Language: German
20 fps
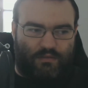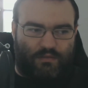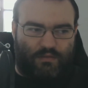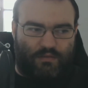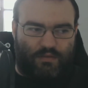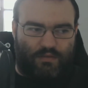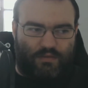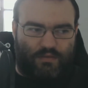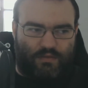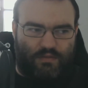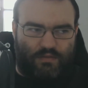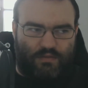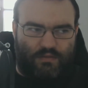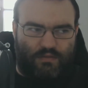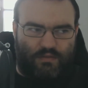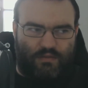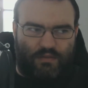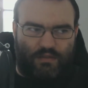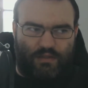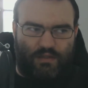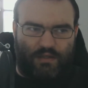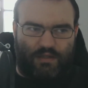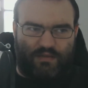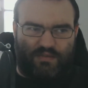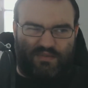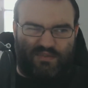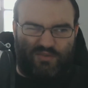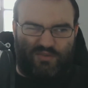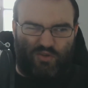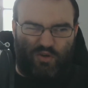das
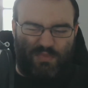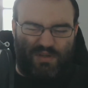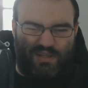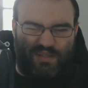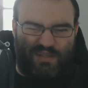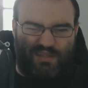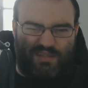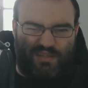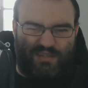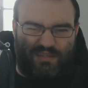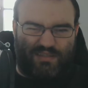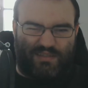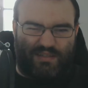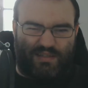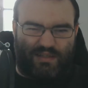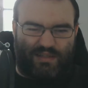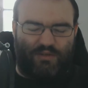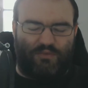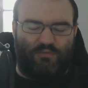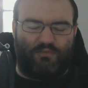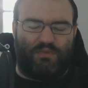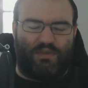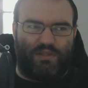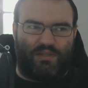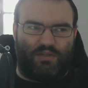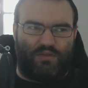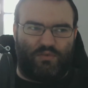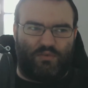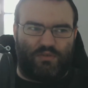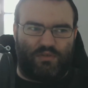erste
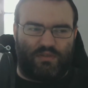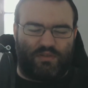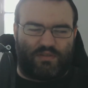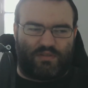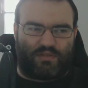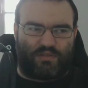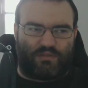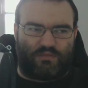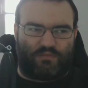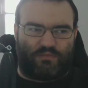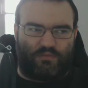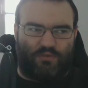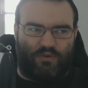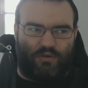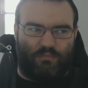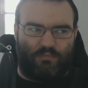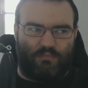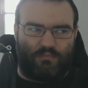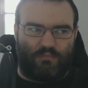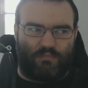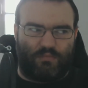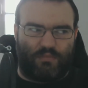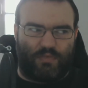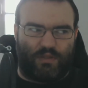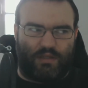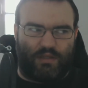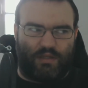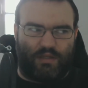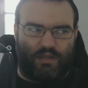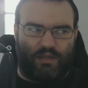Kommentarvideo ist vom
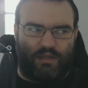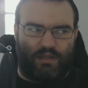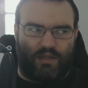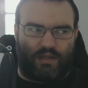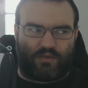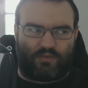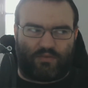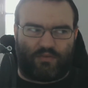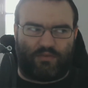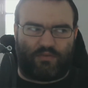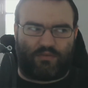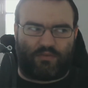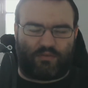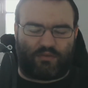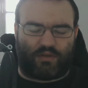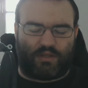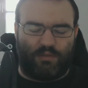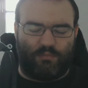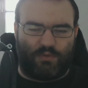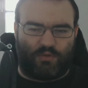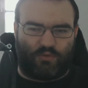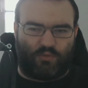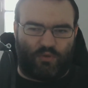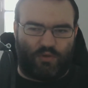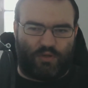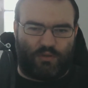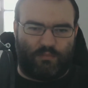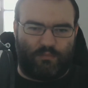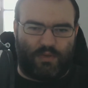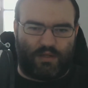ersten Stream mit
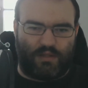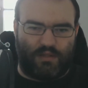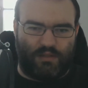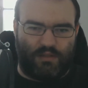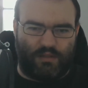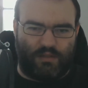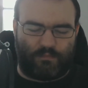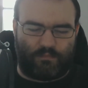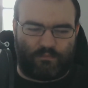solchen Marine.